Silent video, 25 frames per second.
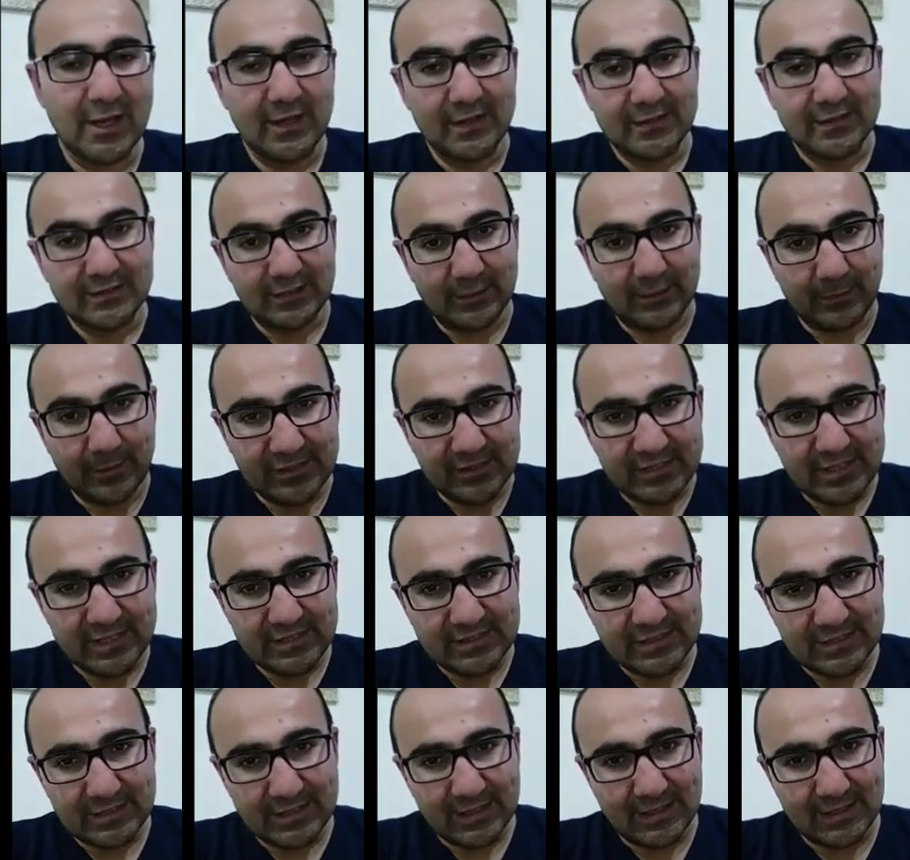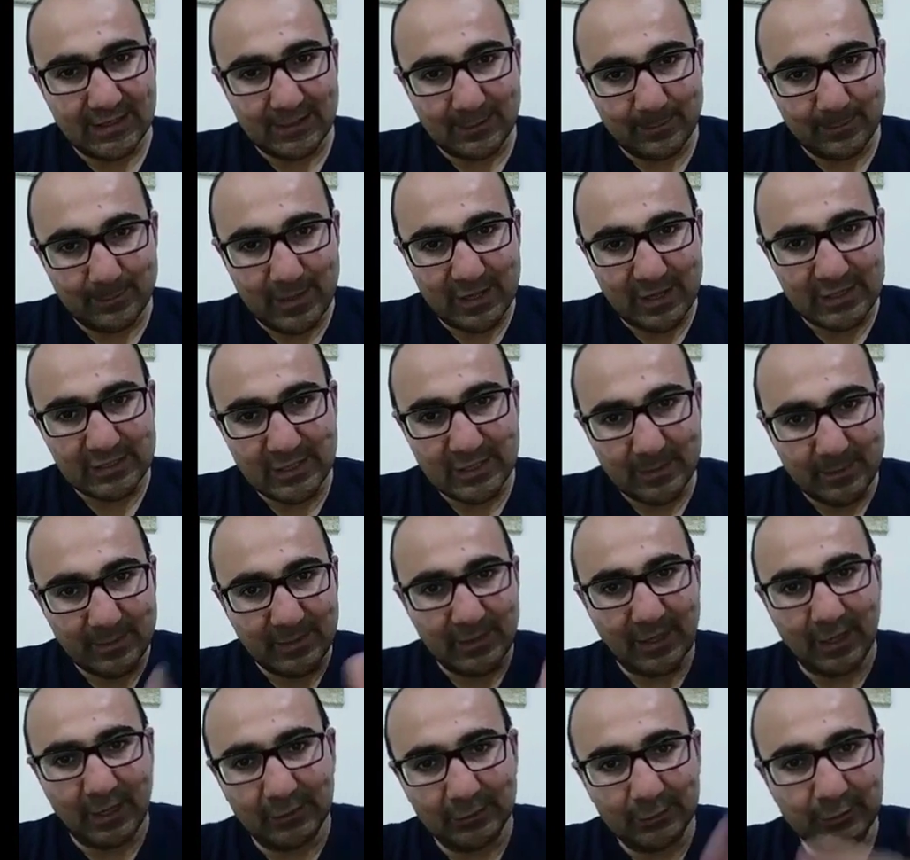Savaş esirlerinin beşte biri
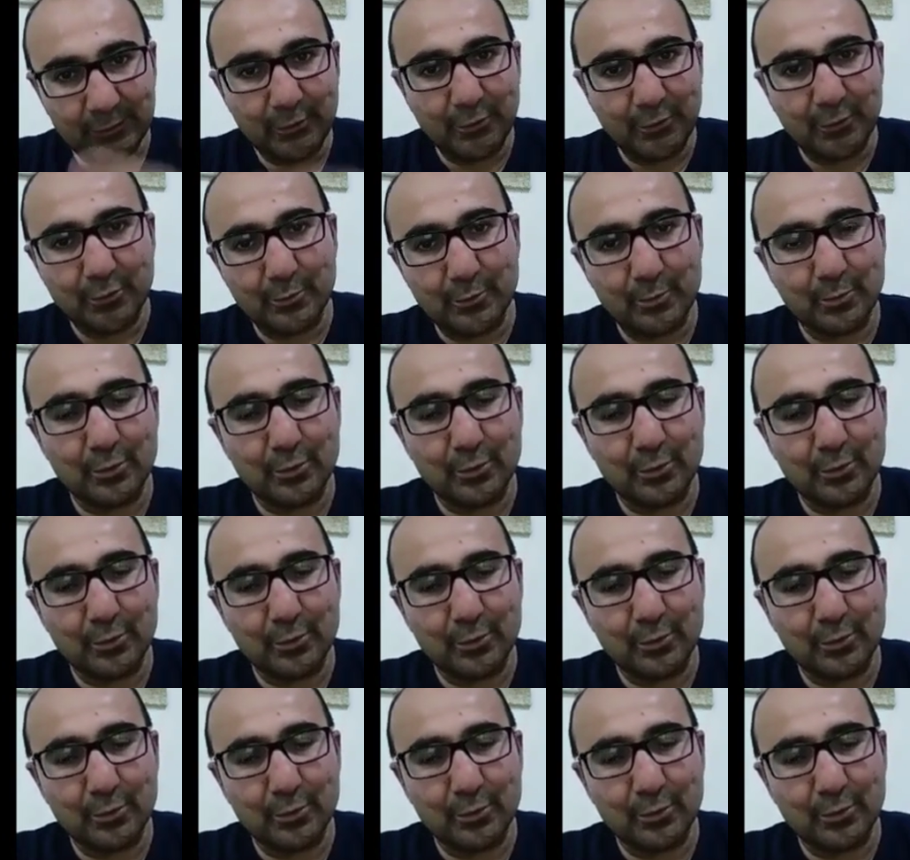alınıyordu.